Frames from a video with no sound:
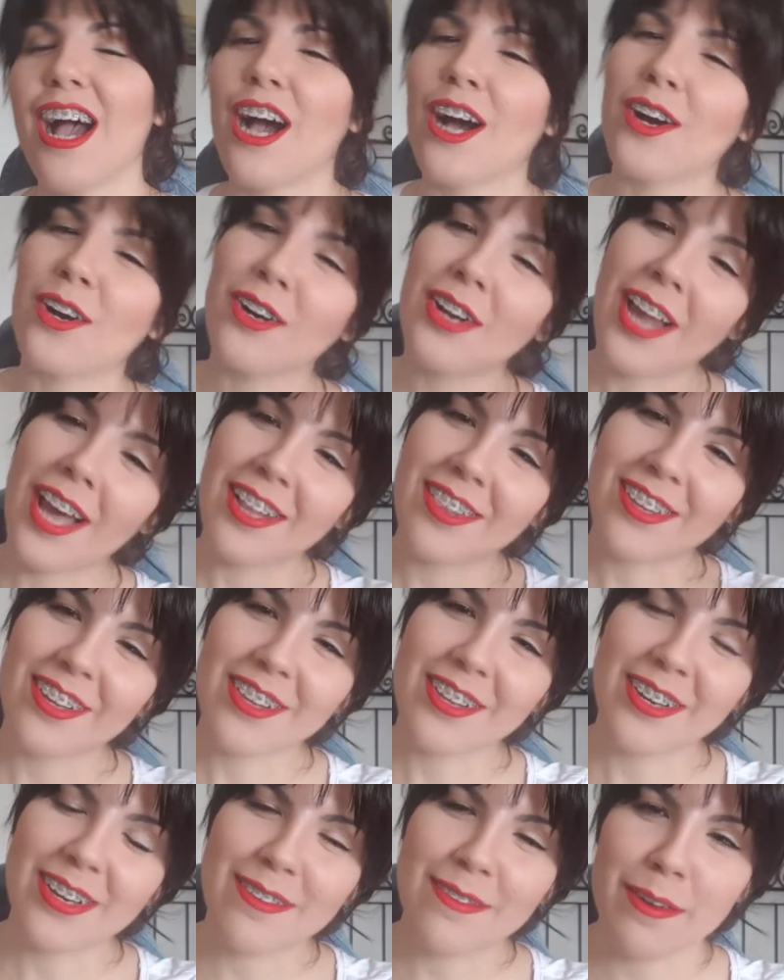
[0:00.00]
Hola a
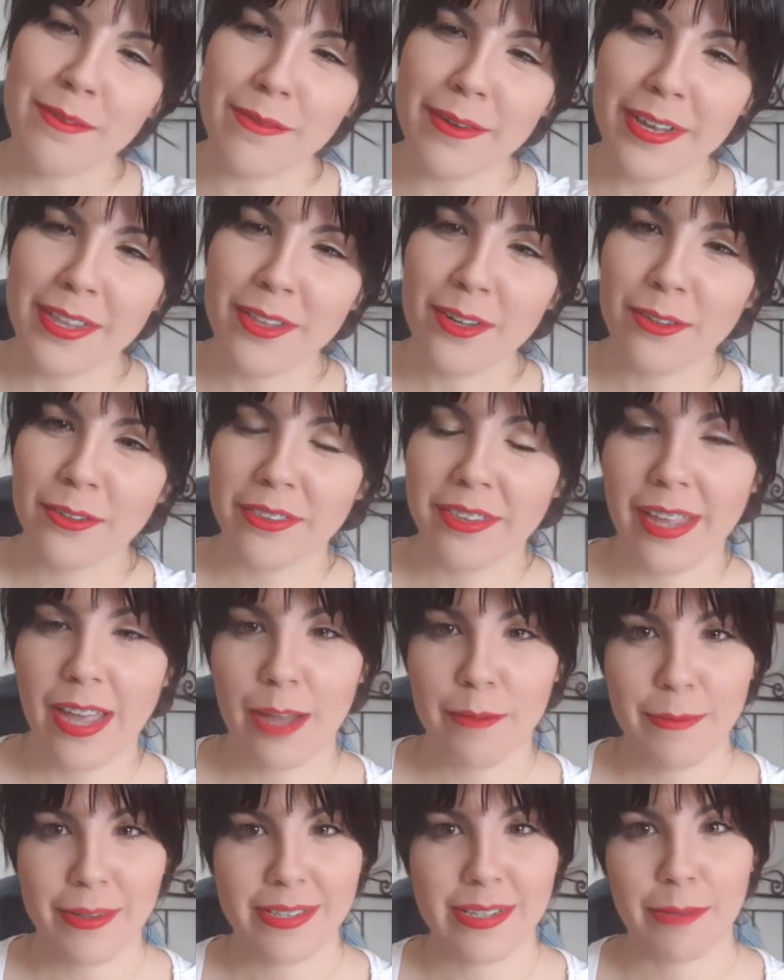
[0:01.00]
todos y bienvenidos un
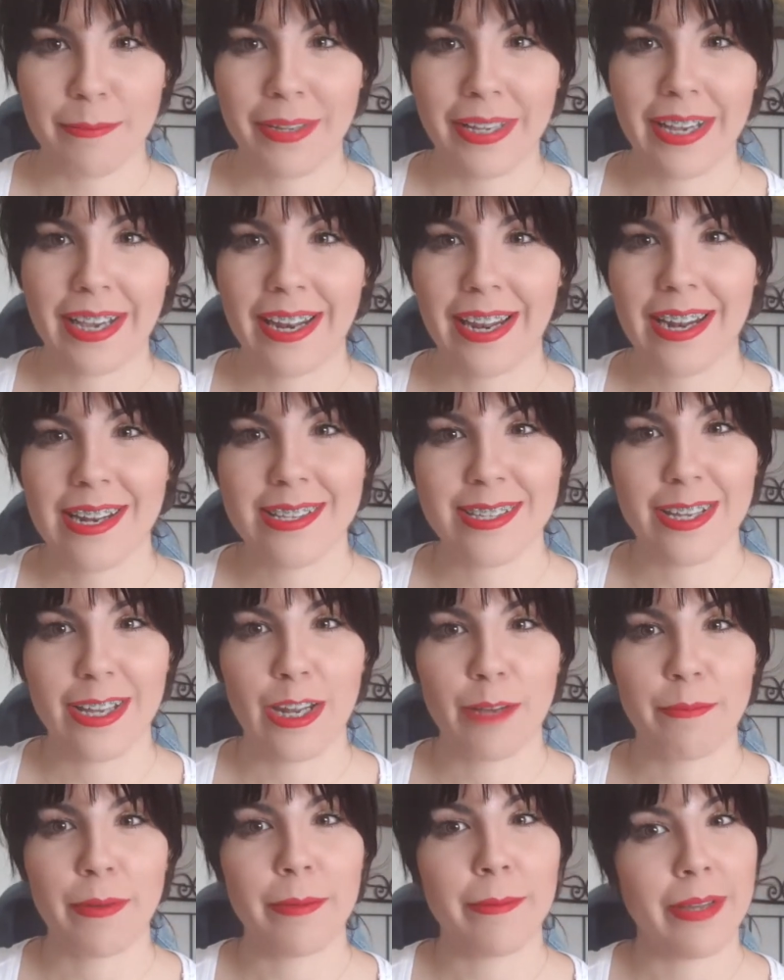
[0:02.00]
día más a mi canal. Si es
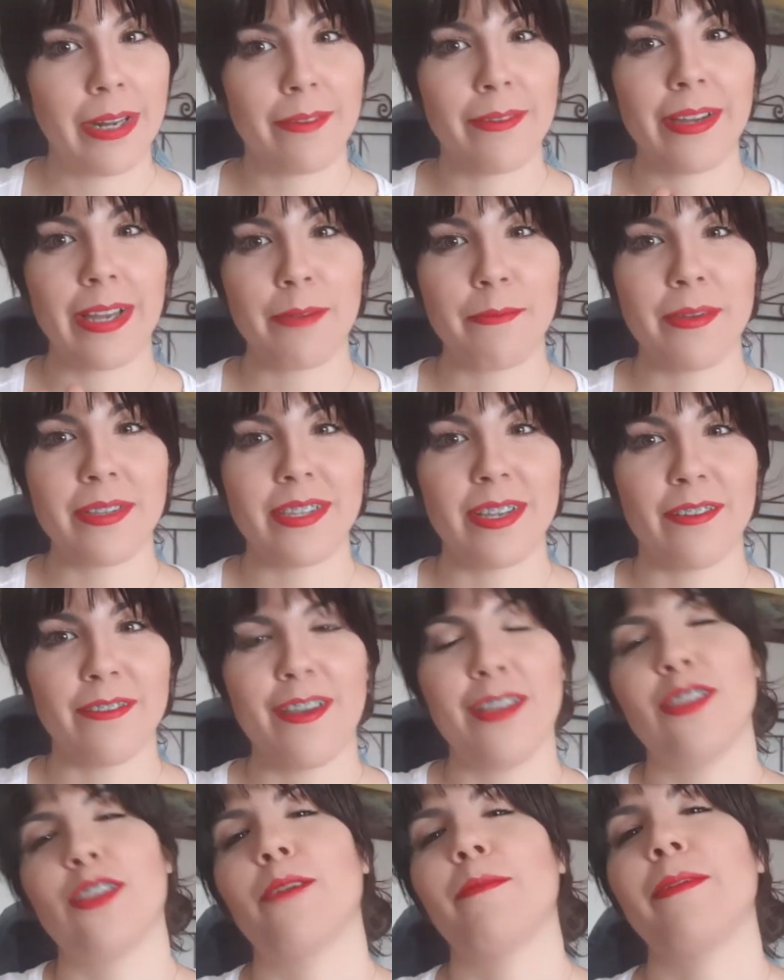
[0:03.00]
la primera vez que me estás
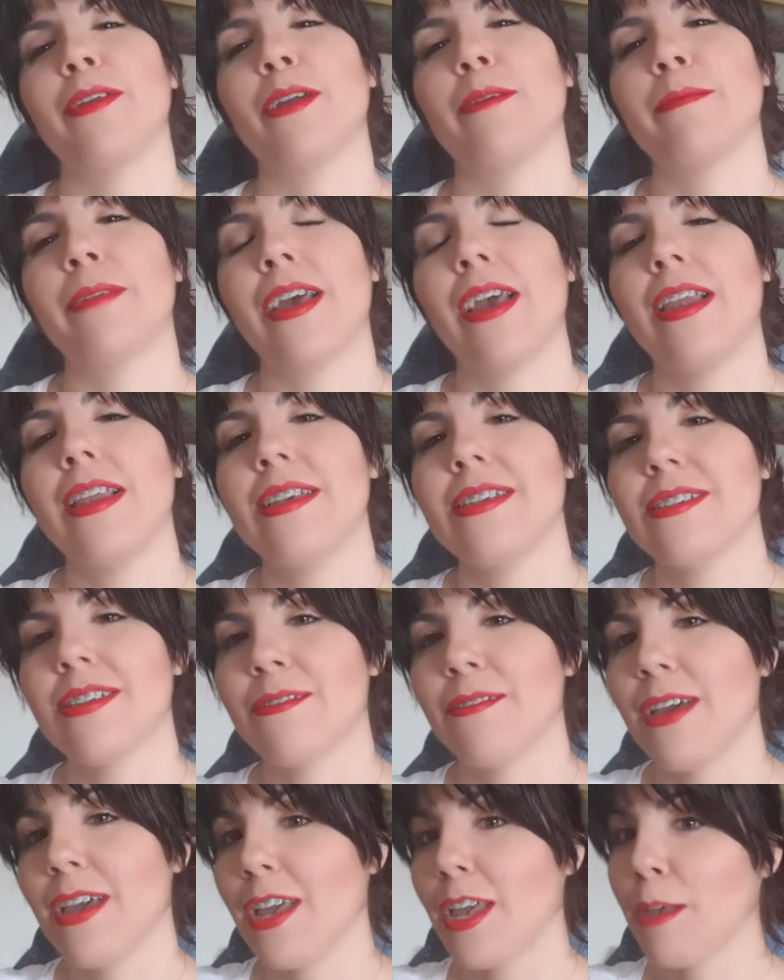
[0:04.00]
viendo, mi nombre es
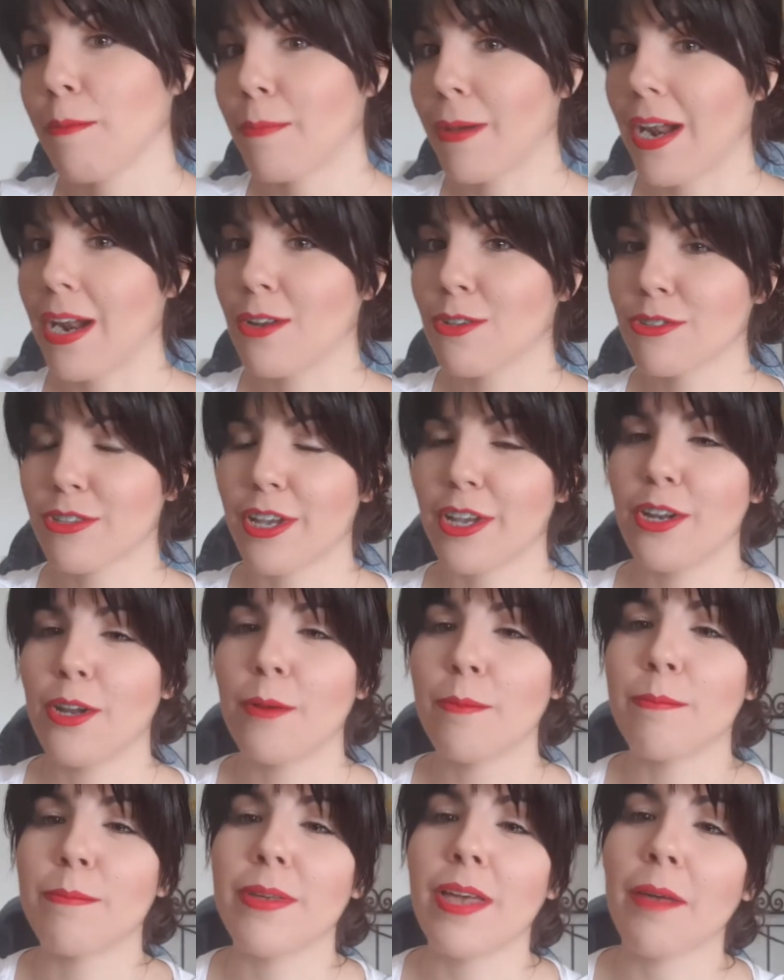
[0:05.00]
Elizabeth y para los que
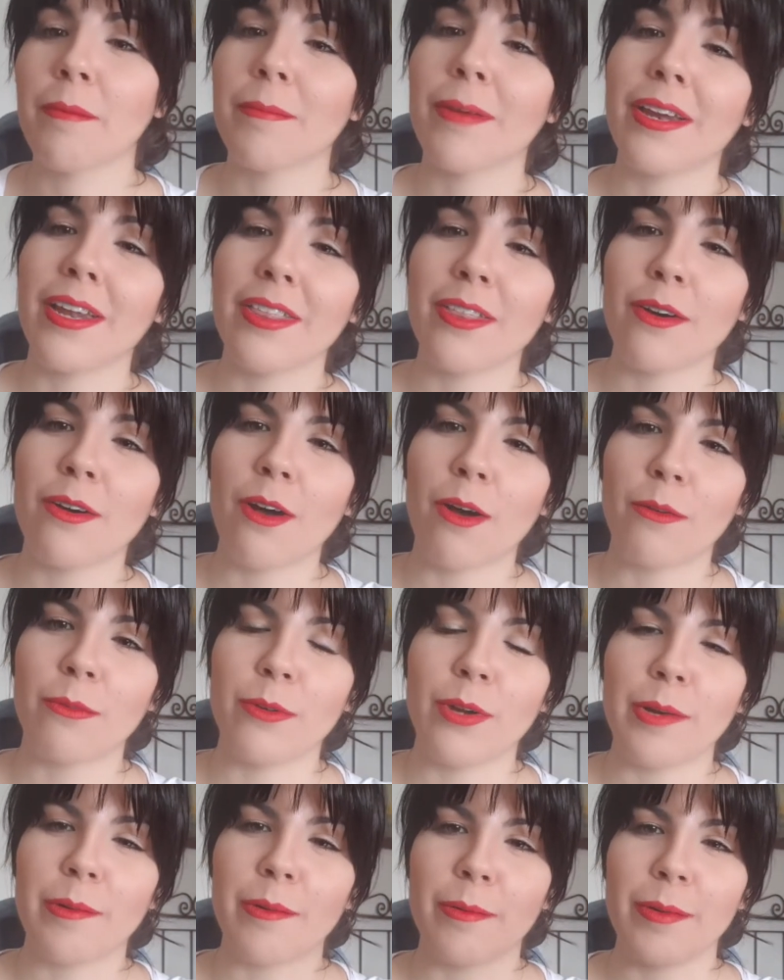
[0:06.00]
no, bienvenidos a un
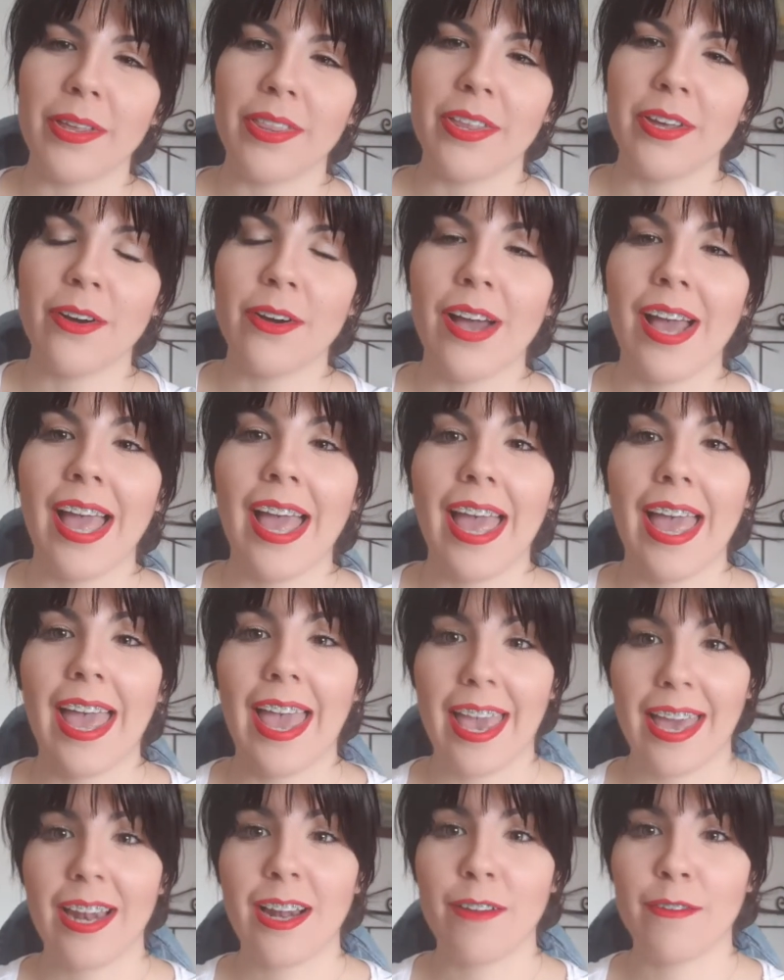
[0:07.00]
nuevo vídeo.
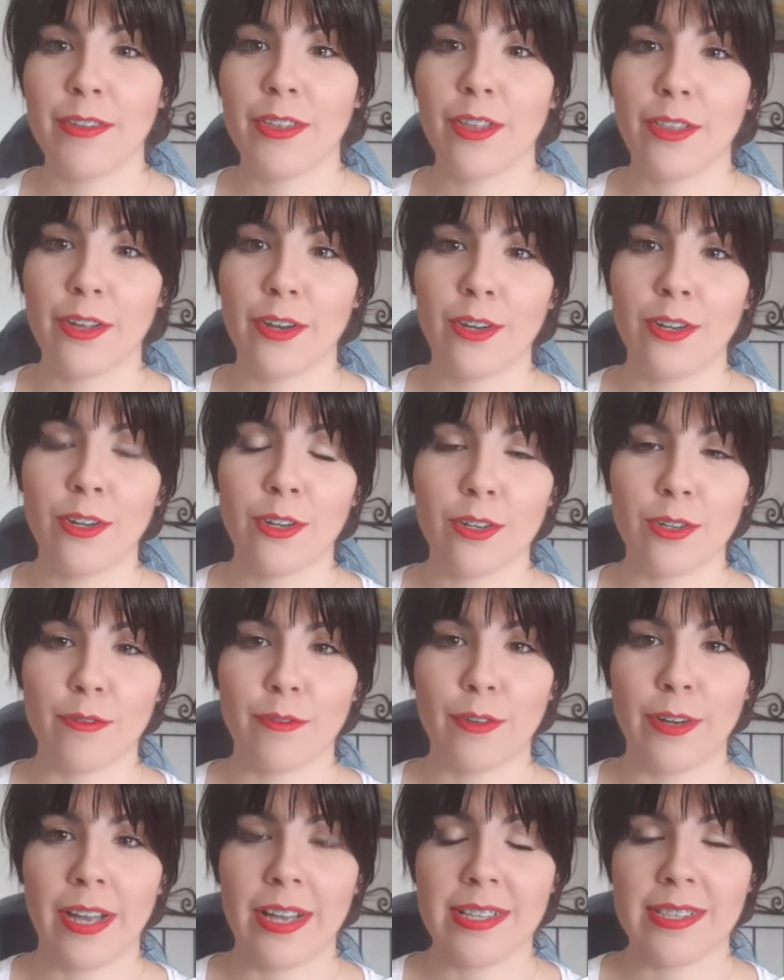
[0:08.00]
En el vídeo de hoy lo que os
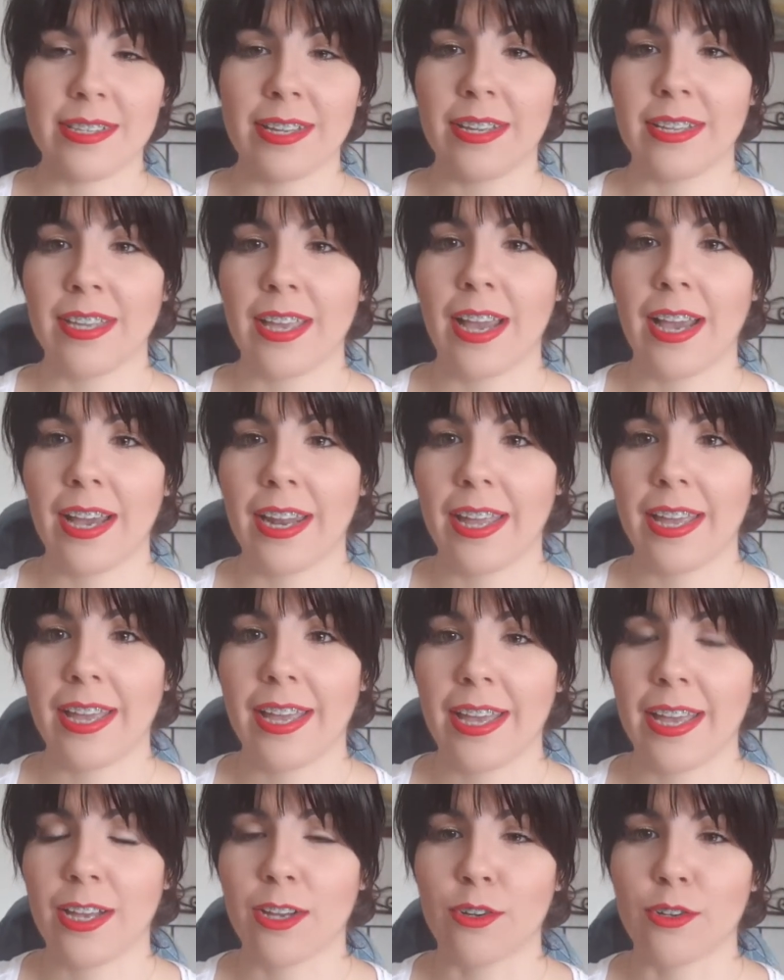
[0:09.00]
voy a enseñar
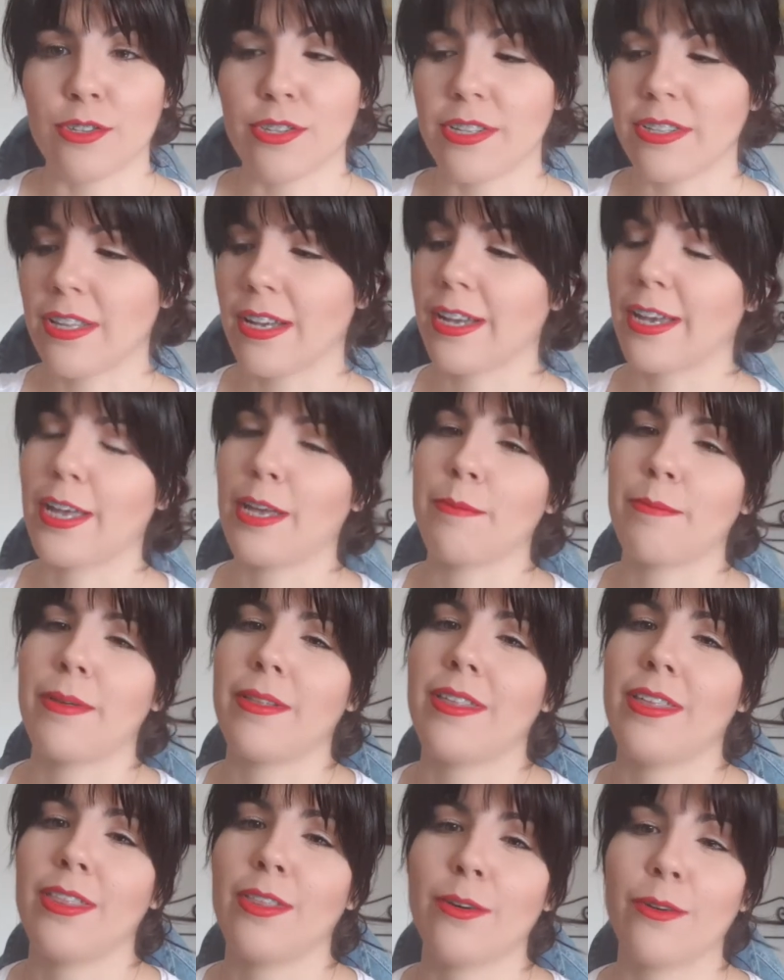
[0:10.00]
es cositas que he
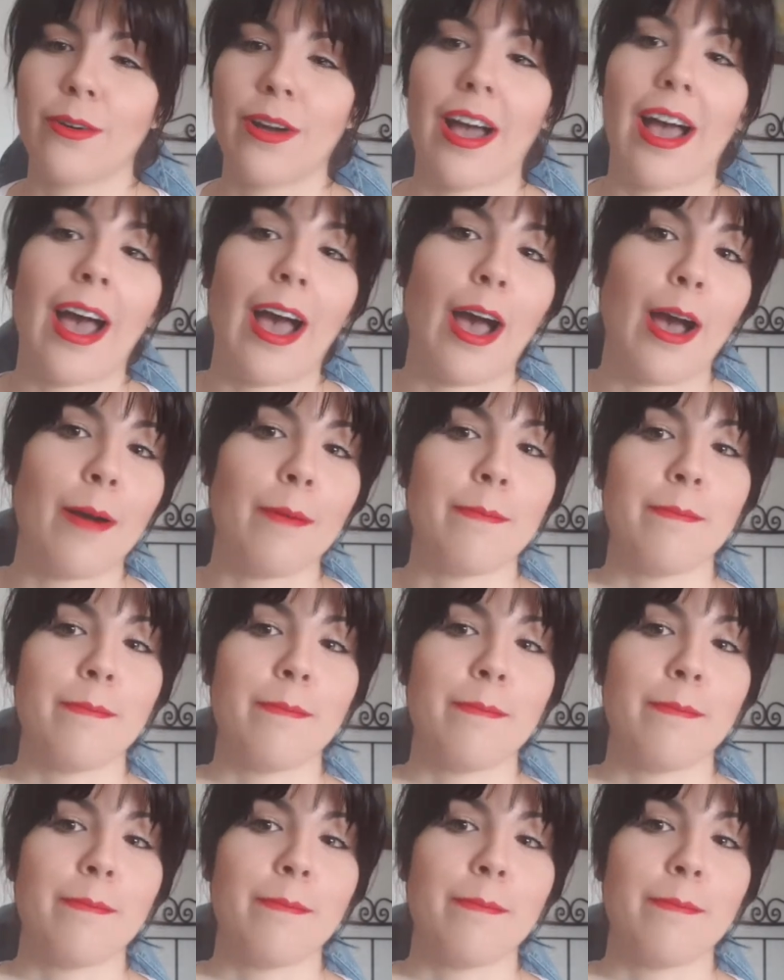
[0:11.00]
pedido a